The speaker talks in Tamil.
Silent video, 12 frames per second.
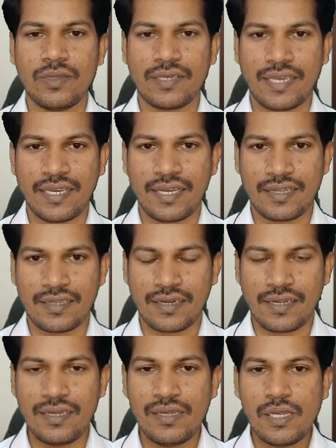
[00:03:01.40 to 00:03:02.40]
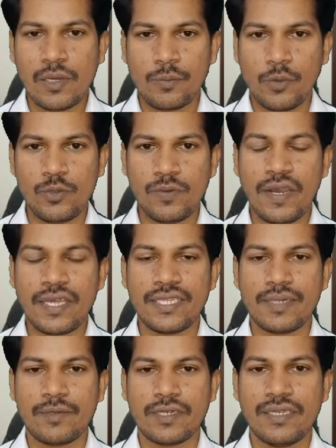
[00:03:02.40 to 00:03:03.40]
அது கேட்குறதில்ல பொதுவாக அது
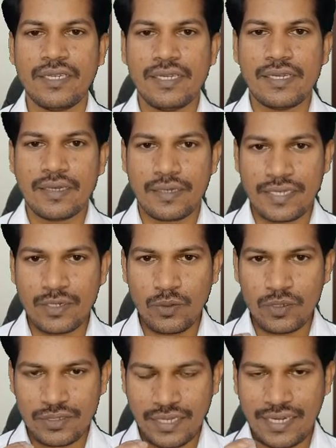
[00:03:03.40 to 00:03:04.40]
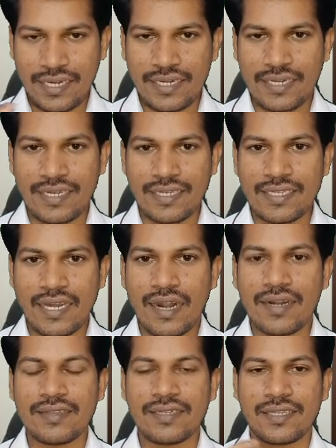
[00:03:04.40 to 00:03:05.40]
நமக்கு இன்னொரு சைடில் என்னென்னா இதை
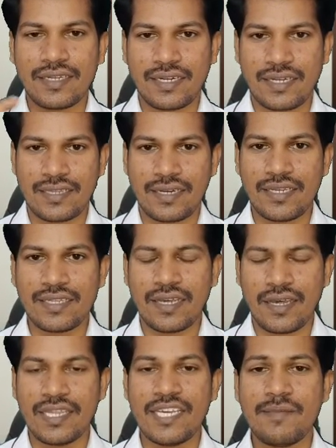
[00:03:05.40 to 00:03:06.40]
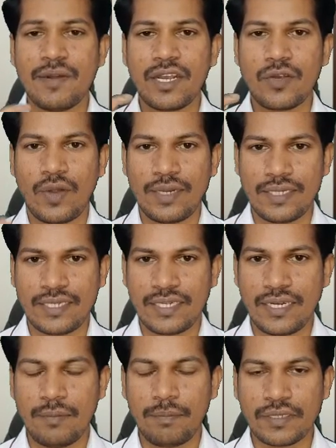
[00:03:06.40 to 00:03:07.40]
அடுத்தடுத்த கட்டத்தில் இதை அதிகமான
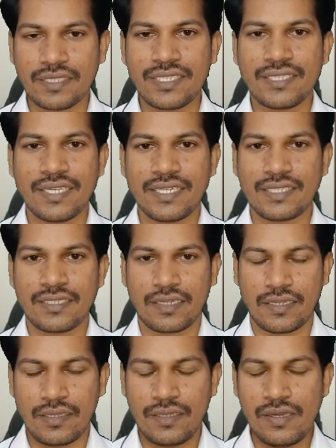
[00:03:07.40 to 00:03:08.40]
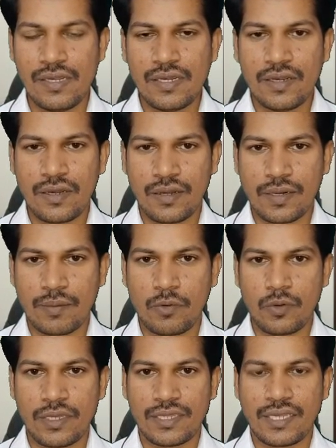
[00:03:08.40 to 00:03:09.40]
குவான்டிட்டியில் பெஸ்டிசைட்ஸுக்கு அதாவது
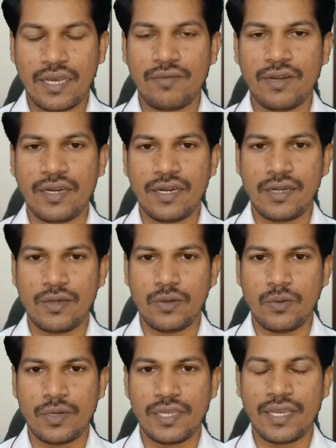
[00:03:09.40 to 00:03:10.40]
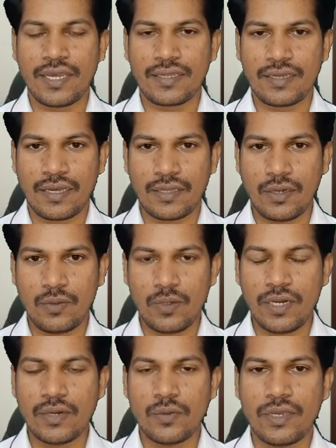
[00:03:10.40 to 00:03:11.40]
நம்மளுடைய தாவரங்களினுடைய அதை அதில்
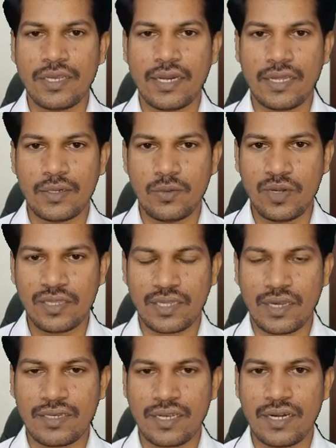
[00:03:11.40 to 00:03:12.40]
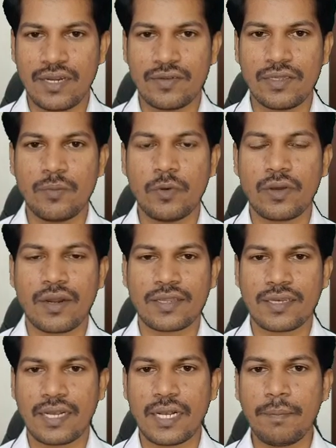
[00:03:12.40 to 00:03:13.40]
உள்ள நோய்கள் அதில் உள்ள தாக்கங்களை வந்து
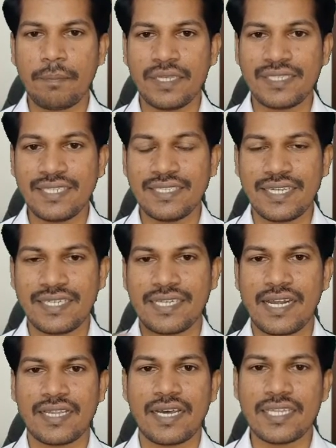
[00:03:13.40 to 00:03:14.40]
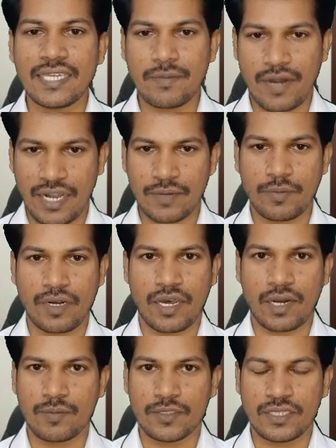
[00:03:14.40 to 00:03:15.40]
போக்குறதுக்காக பெஸ்டிசைட்ஸில் அதை அதிகமாக ஆட் பண்ண
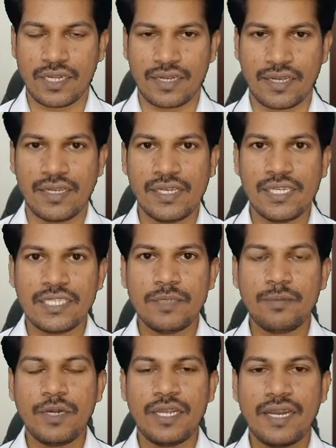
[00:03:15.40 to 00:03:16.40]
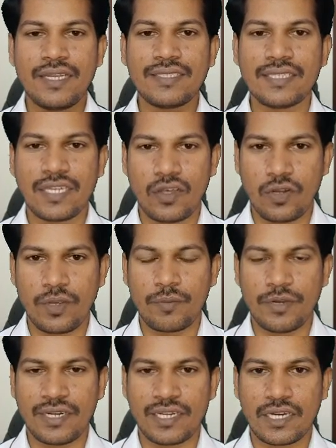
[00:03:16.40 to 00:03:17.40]
ஆரம்பிச்சிட்டாங்க இப்படிலாம் சினேரோயை
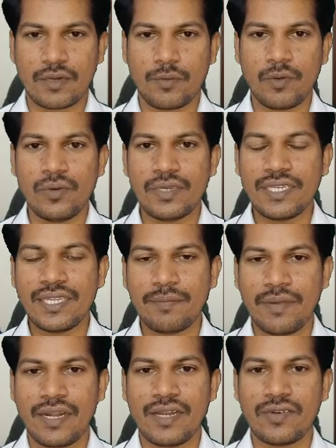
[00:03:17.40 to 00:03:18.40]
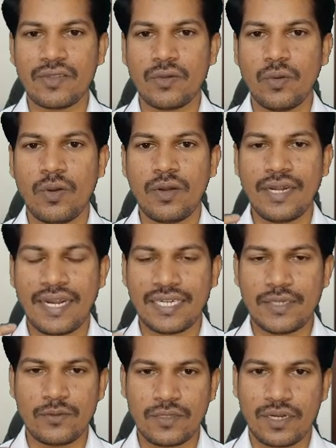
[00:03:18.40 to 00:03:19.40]
போயிட்டுருக்கிறப்போ இது மேலே வந்து ஒரு
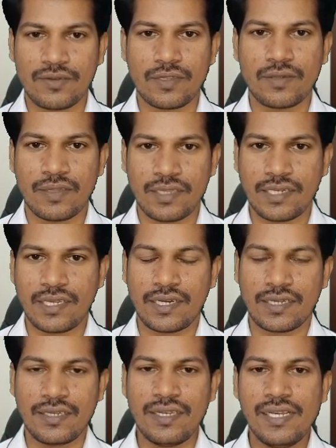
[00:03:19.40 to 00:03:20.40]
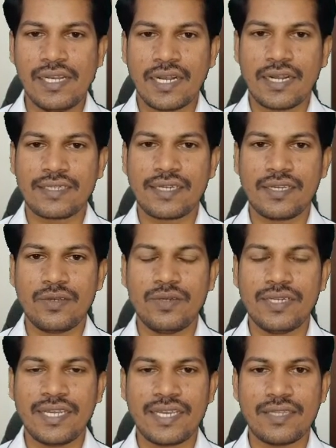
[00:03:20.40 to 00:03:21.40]
நெகட்டிவ் தாட் வந்து வந்துகிட்டே இருக்குது கட்டாயம்
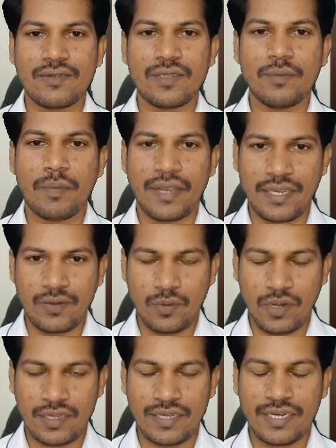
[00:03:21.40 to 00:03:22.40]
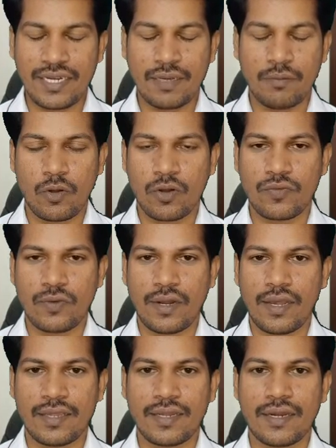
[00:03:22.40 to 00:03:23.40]
இன்றைக்கி அது வந்து பயனுள்ளதாக இல்லை
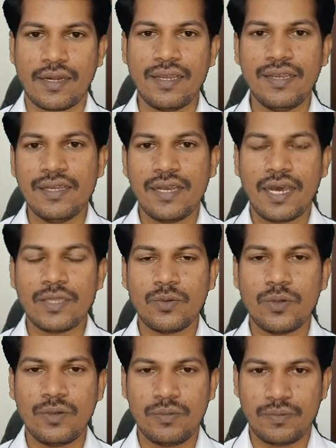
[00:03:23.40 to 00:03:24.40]
ப்ரோனோஃபால் அதனால் அது ஒரு